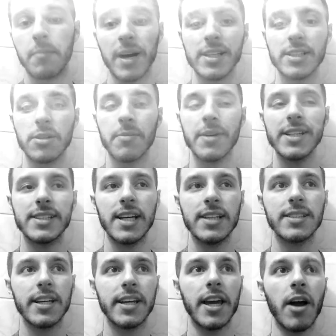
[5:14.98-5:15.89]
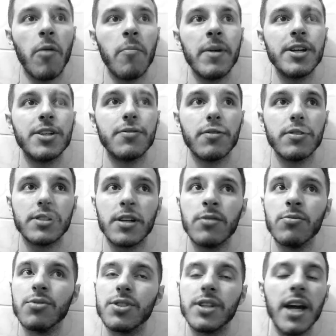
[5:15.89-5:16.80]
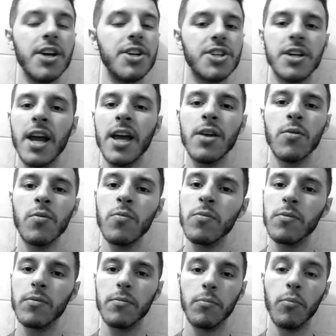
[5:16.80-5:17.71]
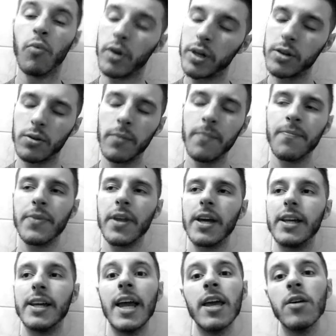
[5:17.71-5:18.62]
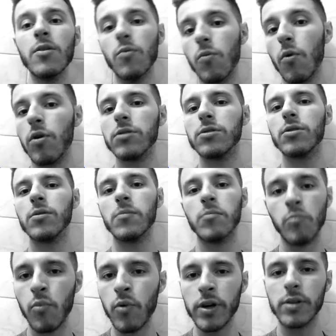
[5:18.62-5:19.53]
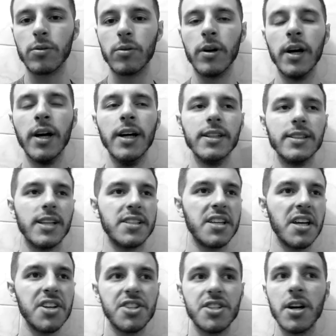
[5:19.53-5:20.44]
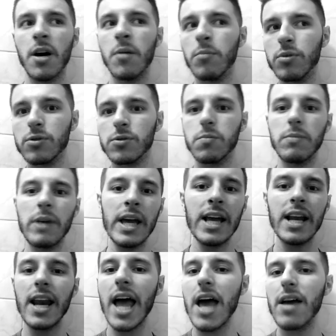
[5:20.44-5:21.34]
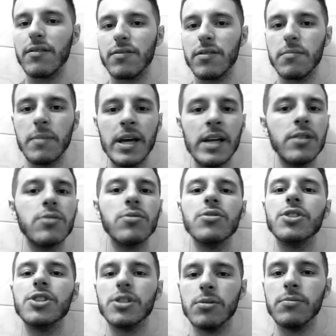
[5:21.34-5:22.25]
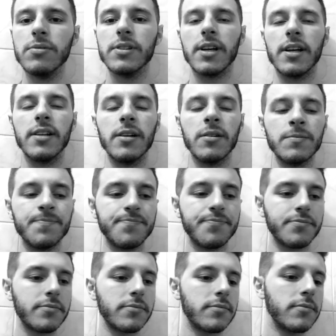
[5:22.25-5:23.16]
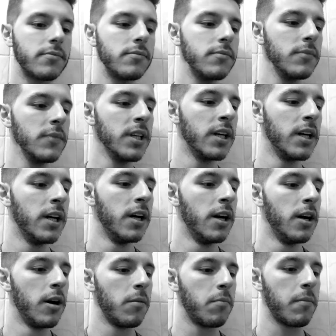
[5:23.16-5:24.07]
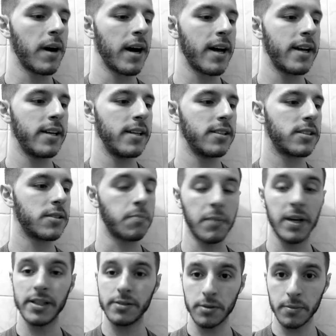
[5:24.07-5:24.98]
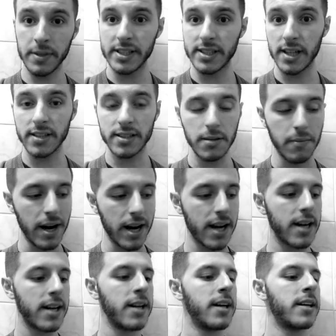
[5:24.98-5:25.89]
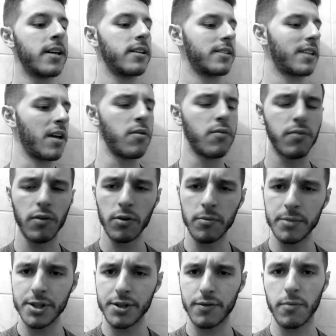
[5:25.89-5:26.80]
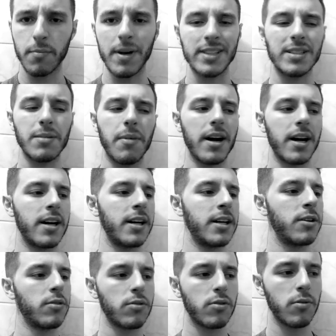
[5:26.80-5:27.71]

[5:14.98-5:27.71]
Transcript: mas é uma essência que realmente você não sente nenhum muito, nem o outro muito. Você sente ambos bem leve, bem sutil, entendeu? Mas, mas é uma essência bacana, tem um volume de fumaça bacana. Eu,